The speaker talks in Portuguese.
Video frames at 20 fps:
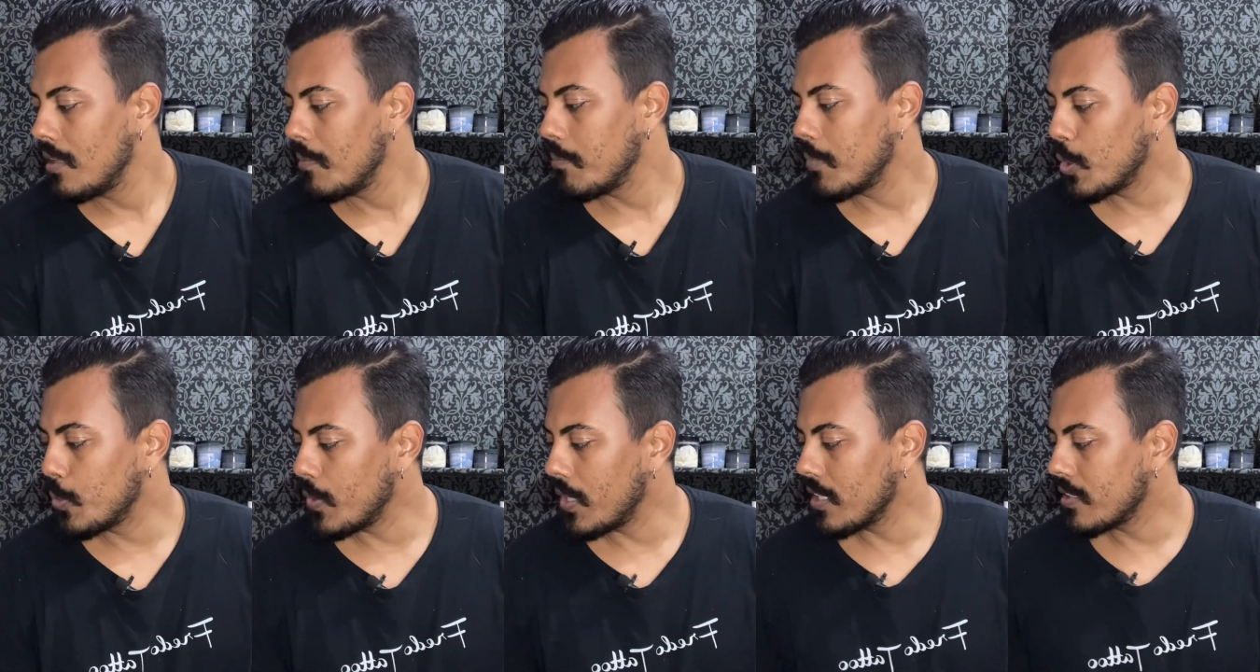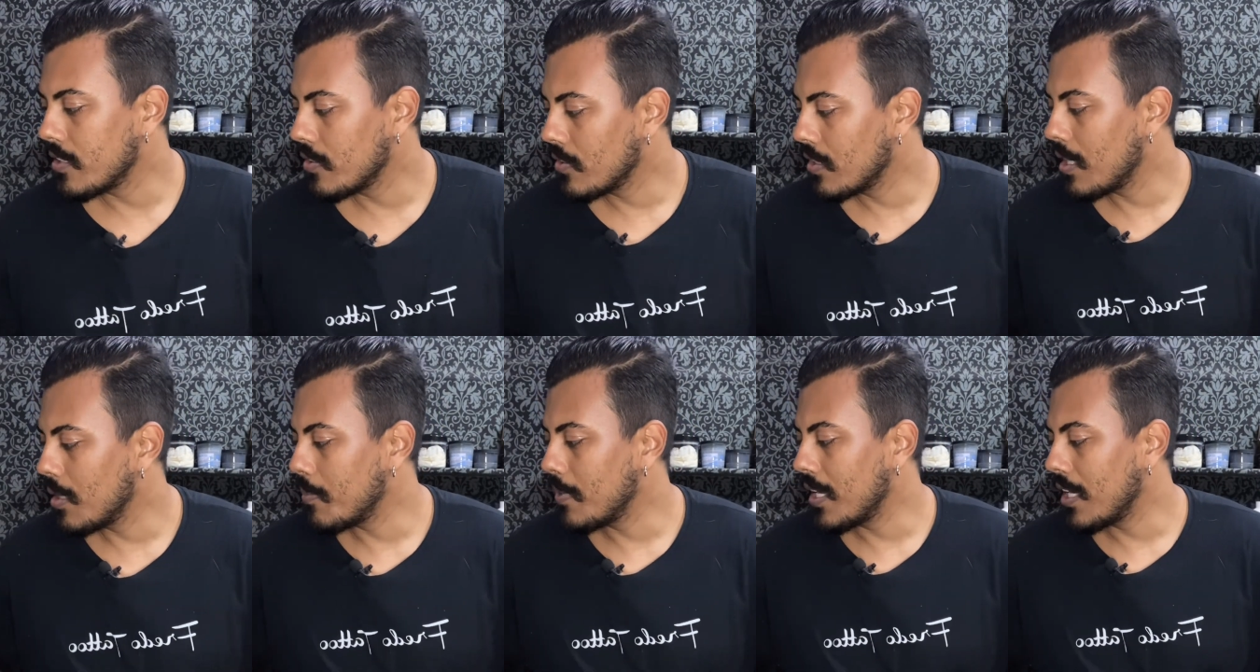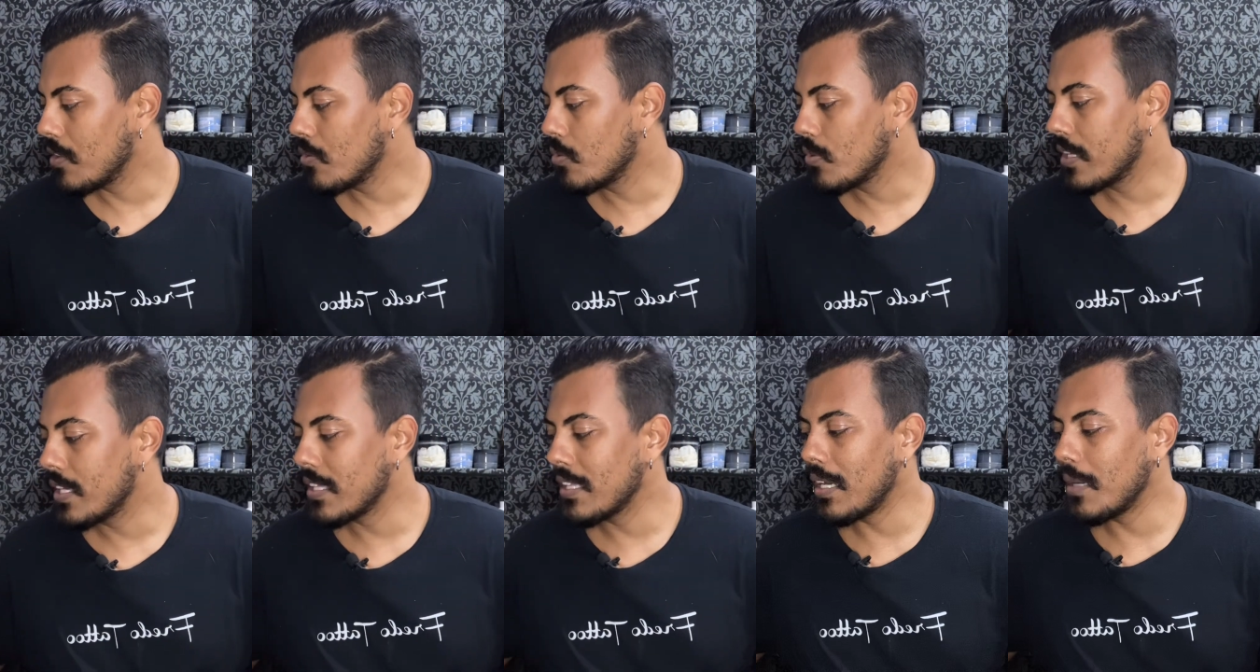Mesmo ela tendo quebrado do
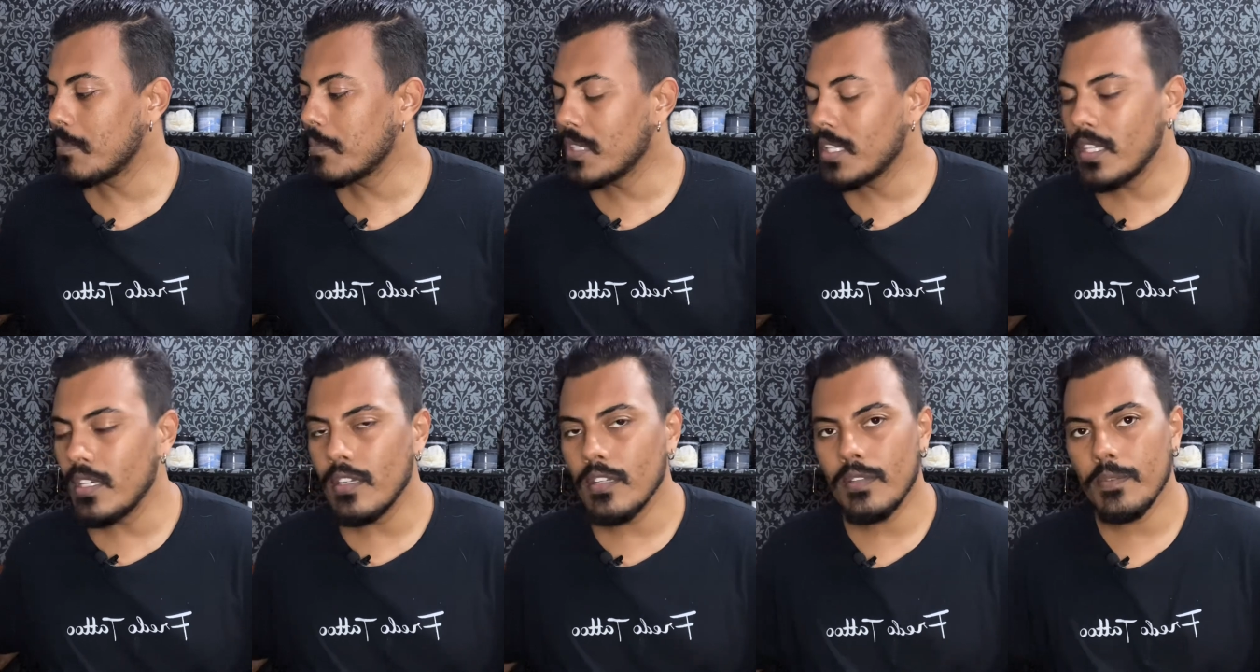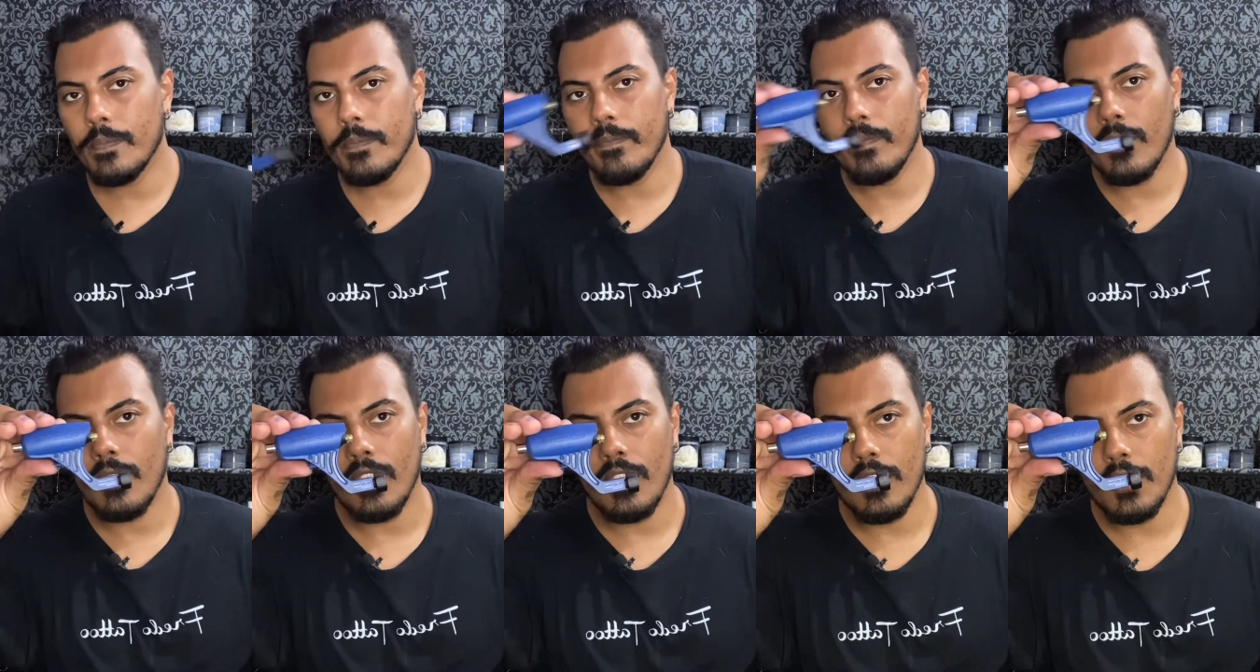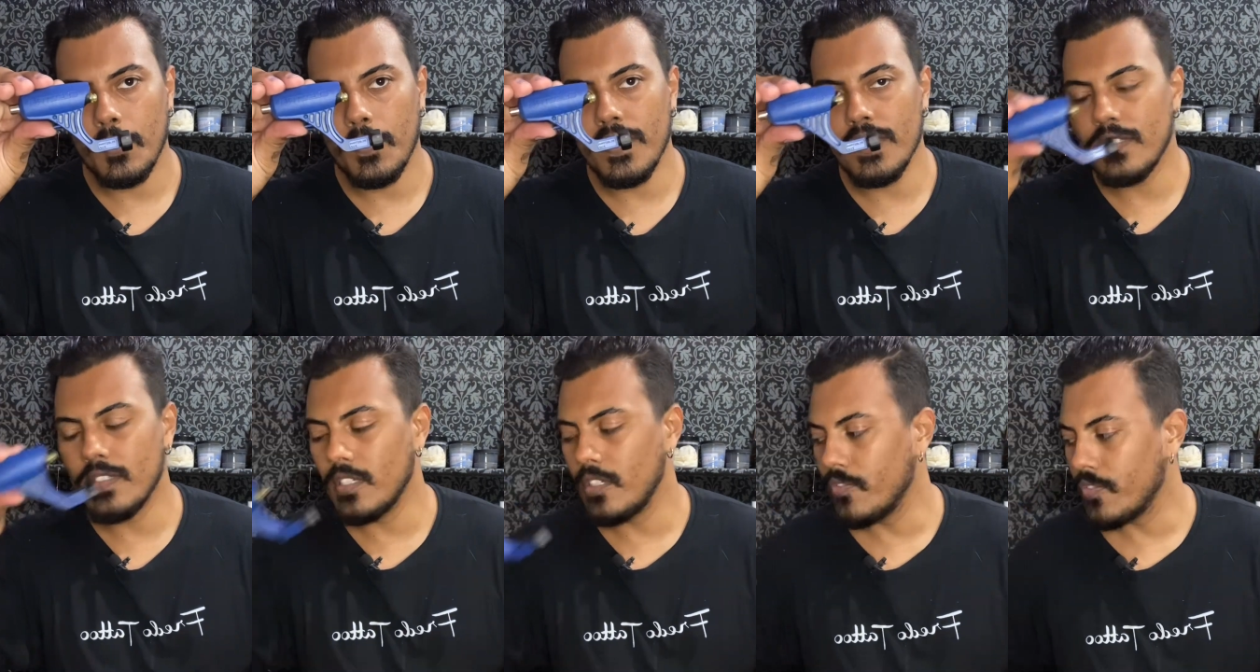que da minha
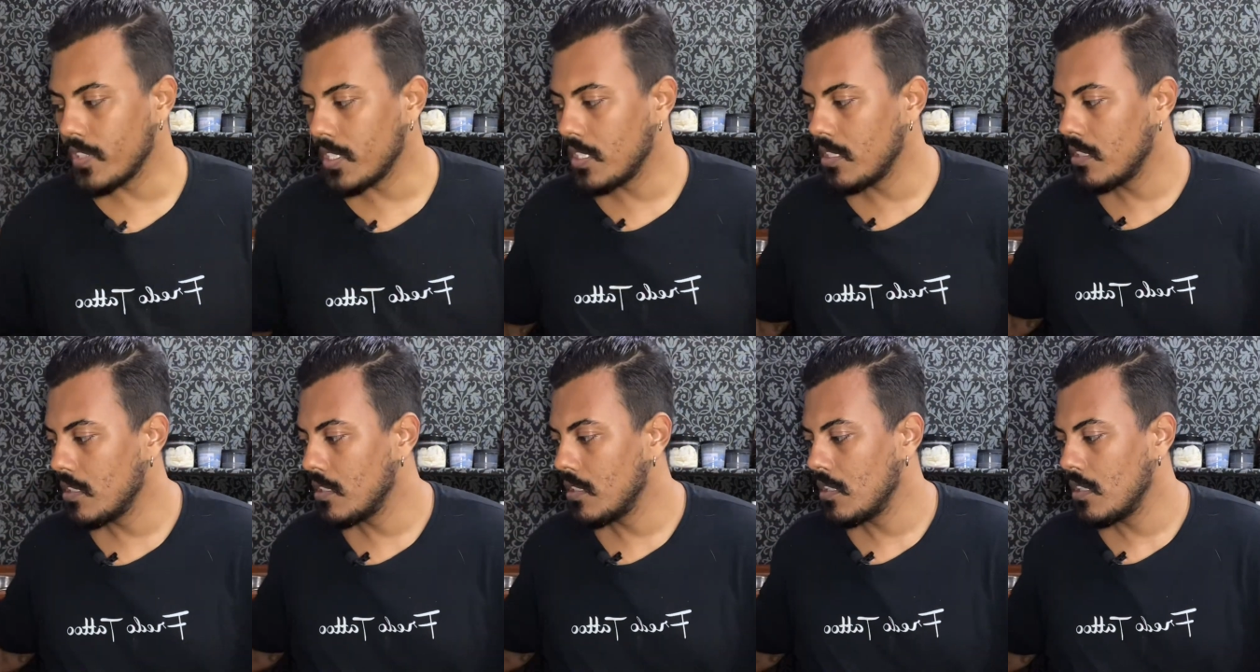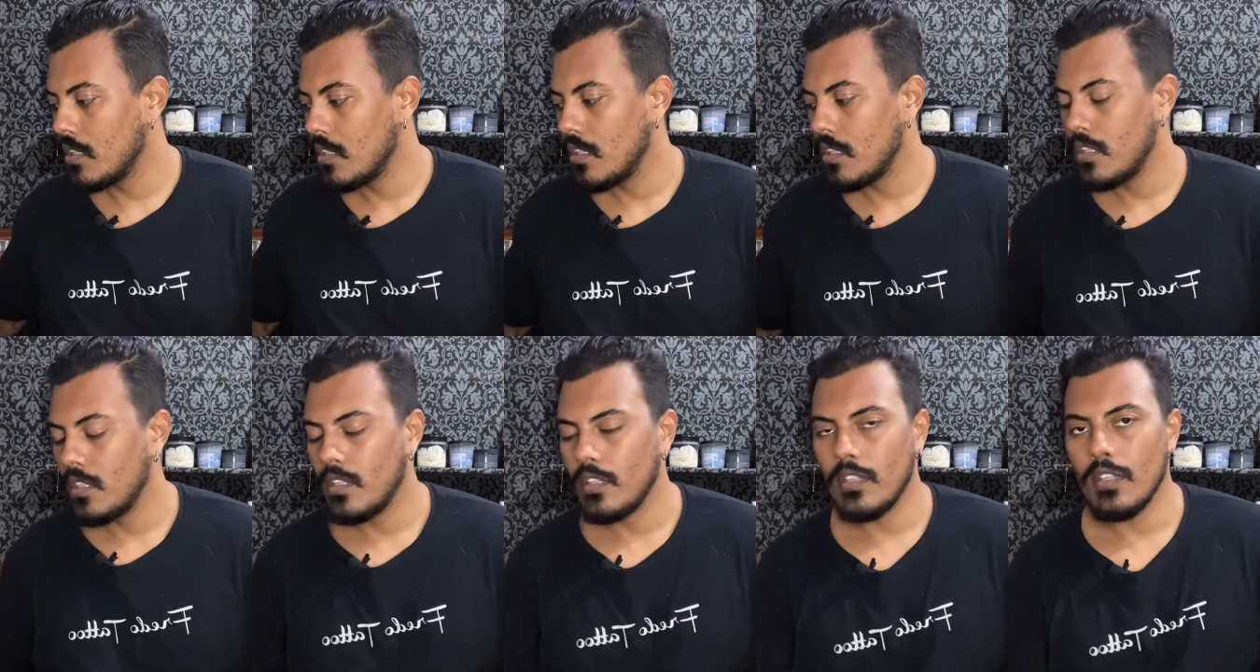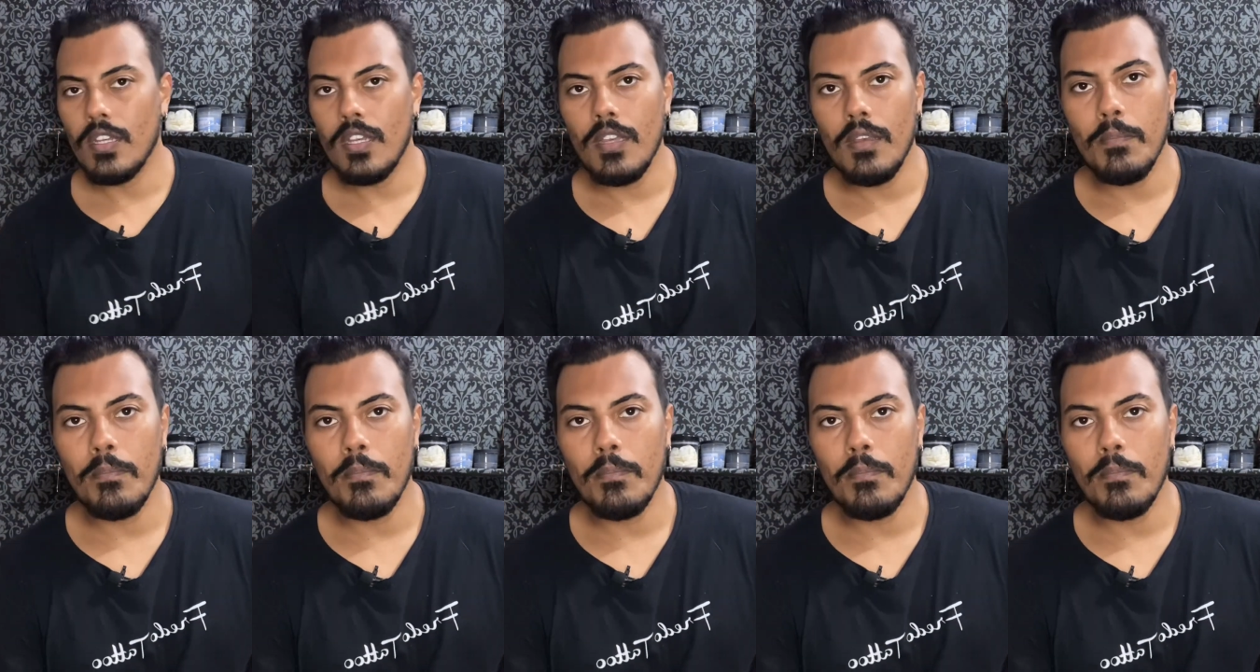específica, né?